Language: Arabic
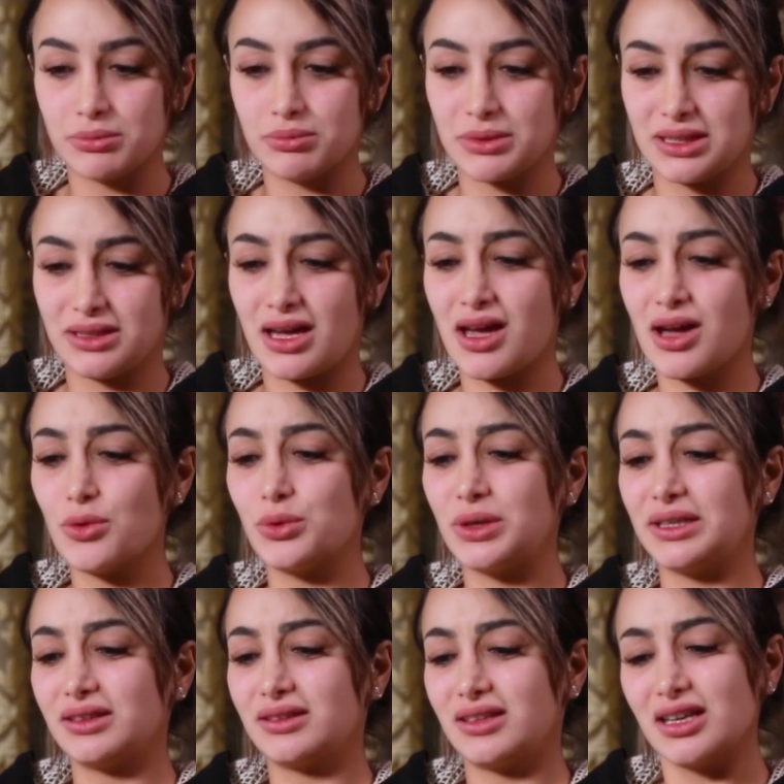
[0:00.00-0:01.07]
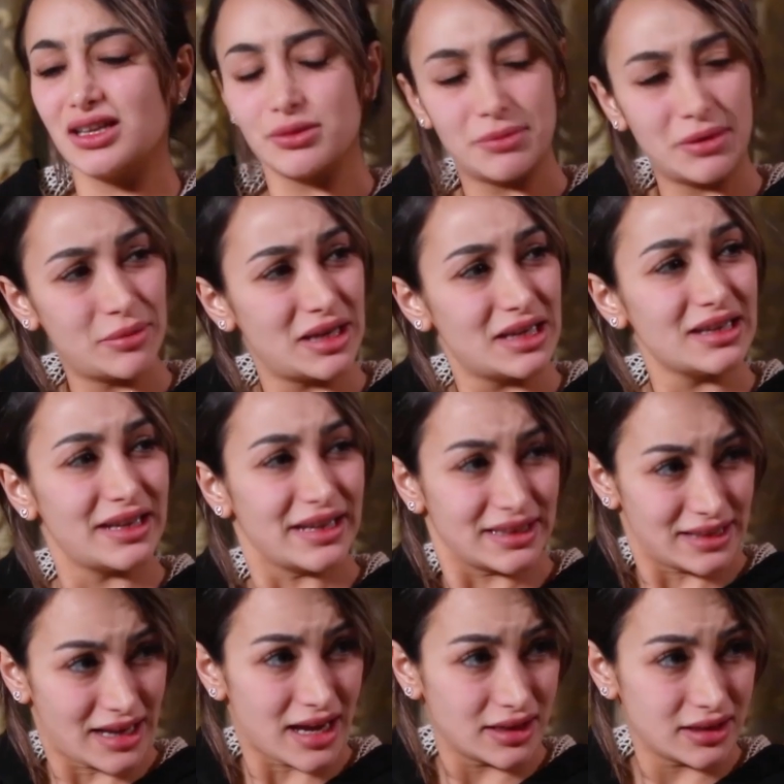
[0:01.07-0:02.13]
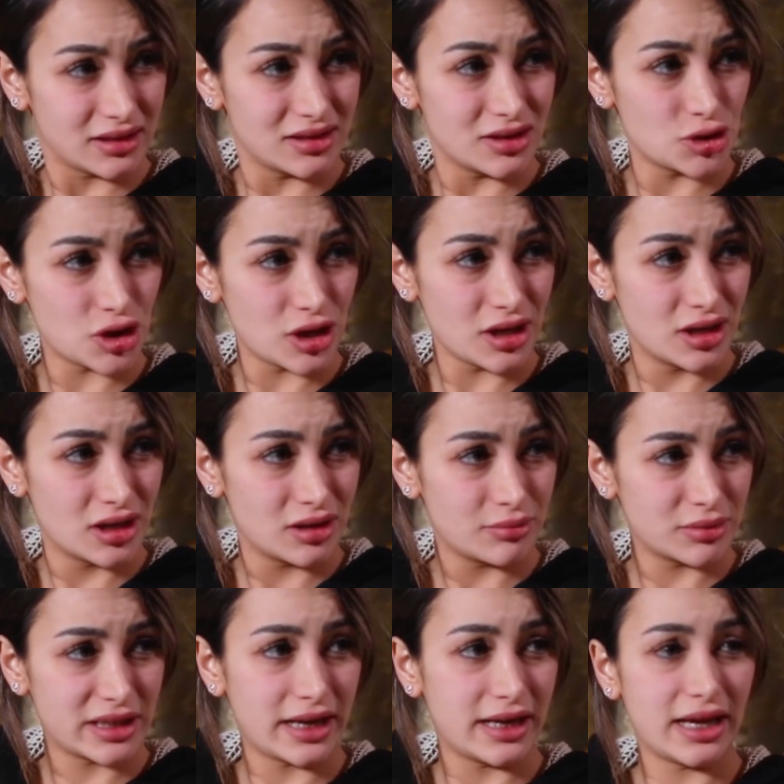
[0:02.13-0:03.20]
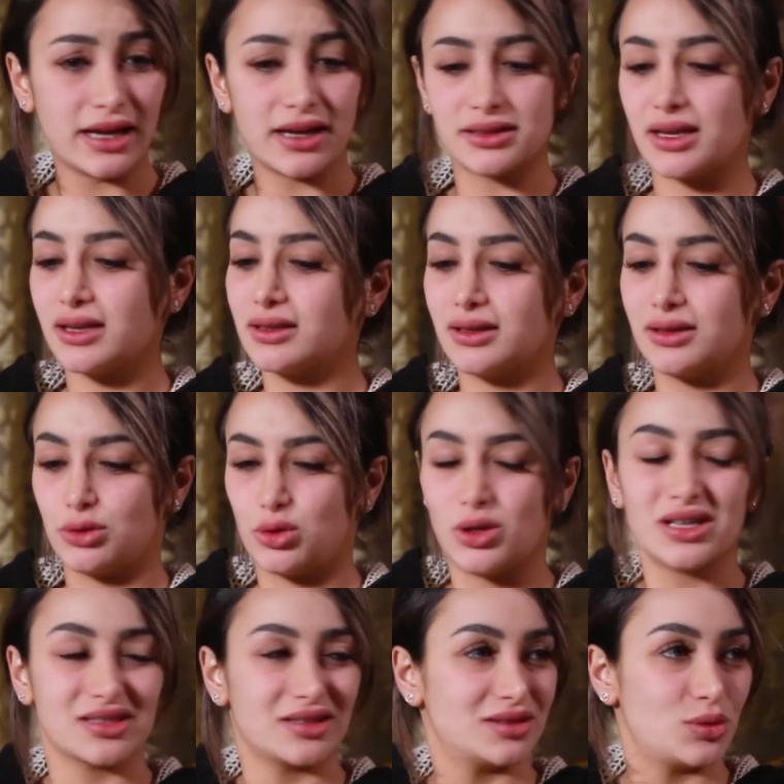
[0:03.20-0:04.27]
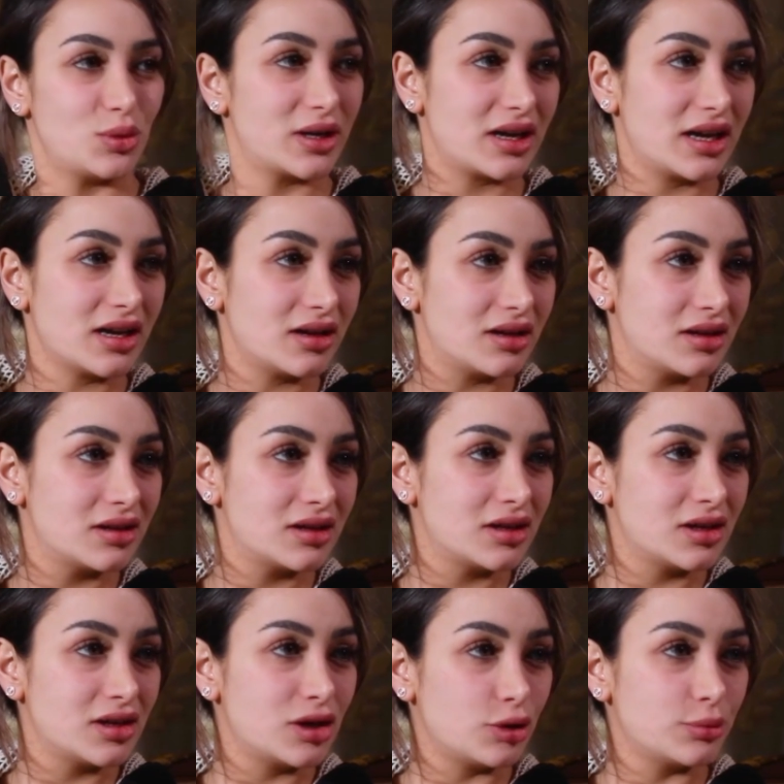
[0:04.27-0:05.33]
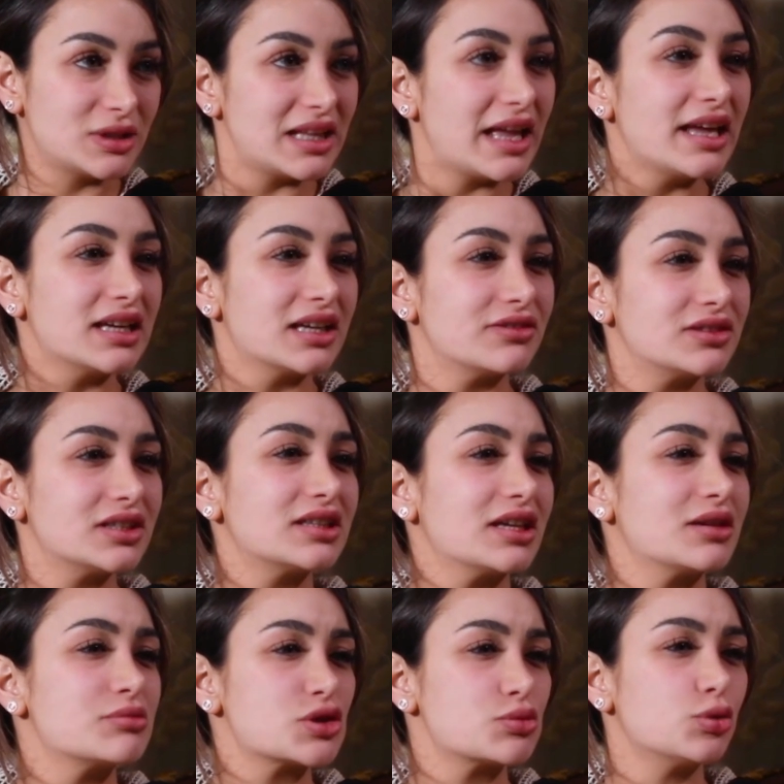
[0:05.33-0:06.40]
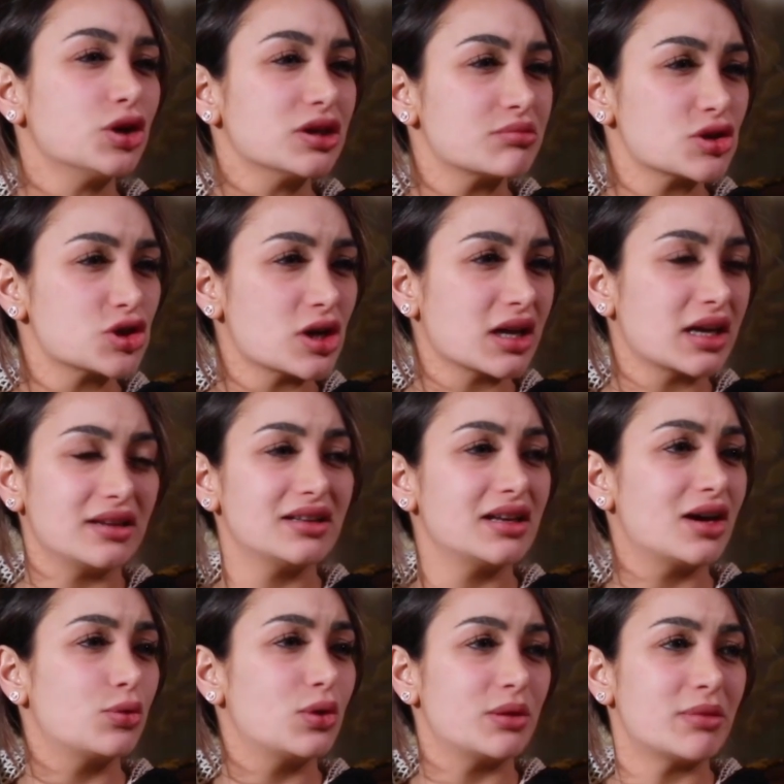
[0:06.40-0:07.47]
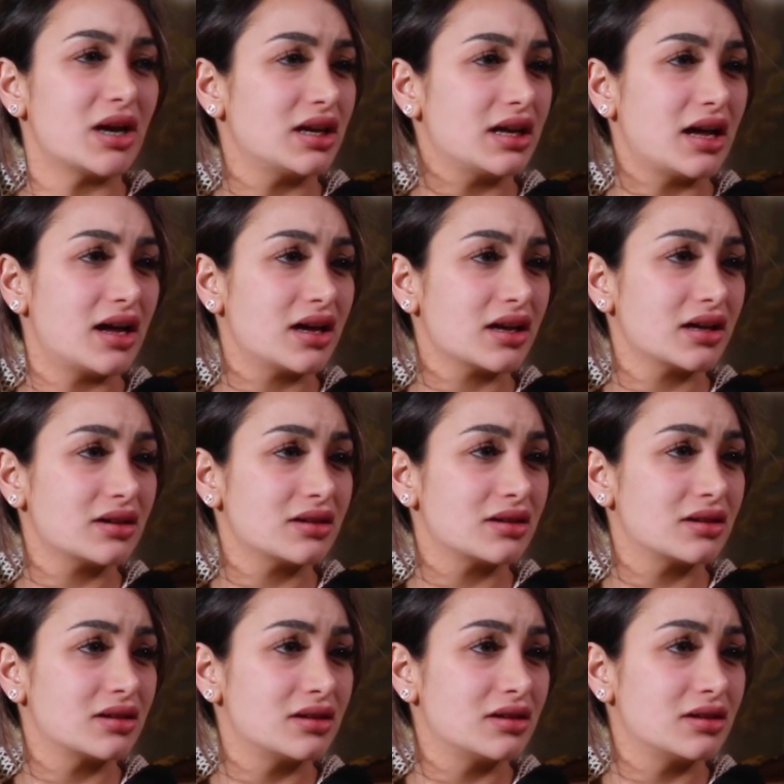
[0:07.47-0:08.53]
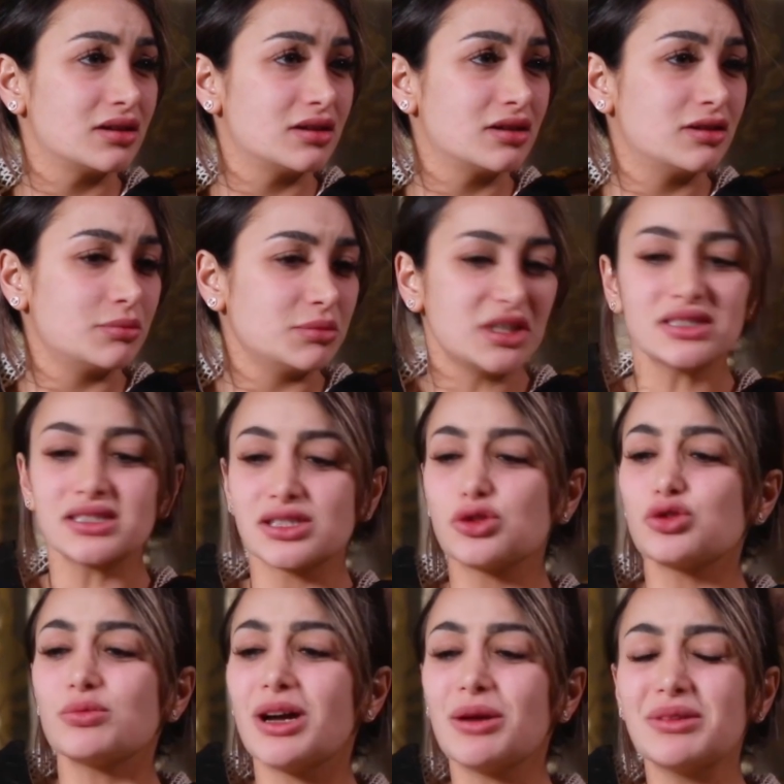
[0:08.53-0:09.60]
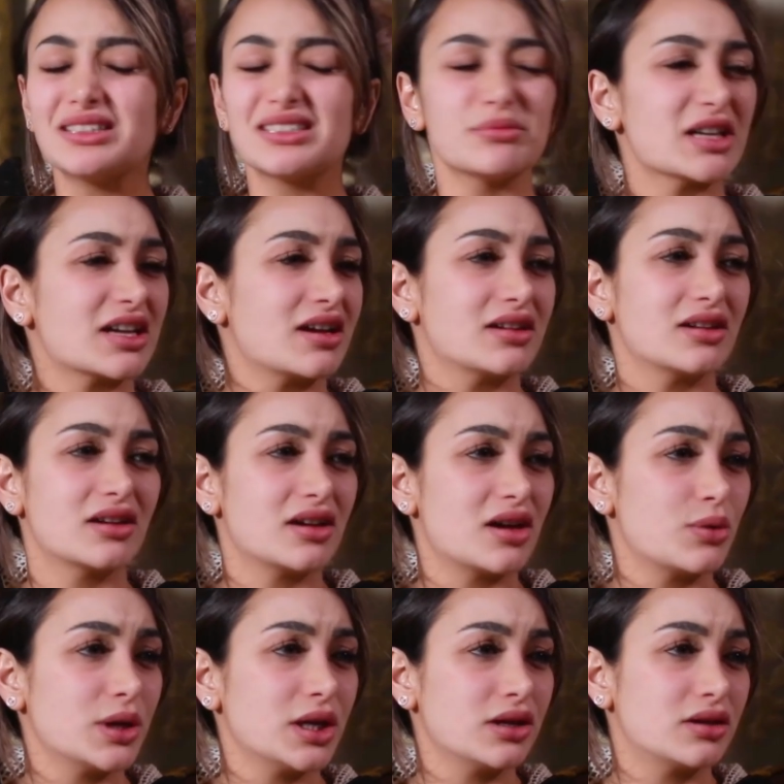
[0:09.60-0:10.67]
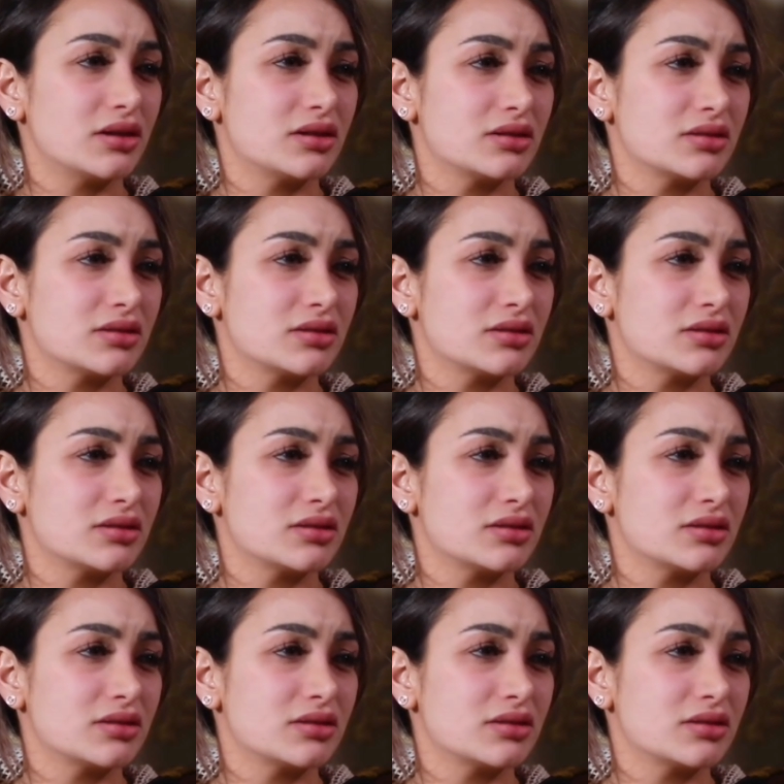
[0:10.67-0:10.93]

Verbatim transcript: وقت بتحاولي تقربي من انك تلاقي نتيجه بتلاقي الحياه قالت لك انه لحظه انت وين رايحه وبتلاقي كفتت لك مجموعه مشاكل الى اول ما الى اخر بتحسي شو ما عملتي مكانك رابح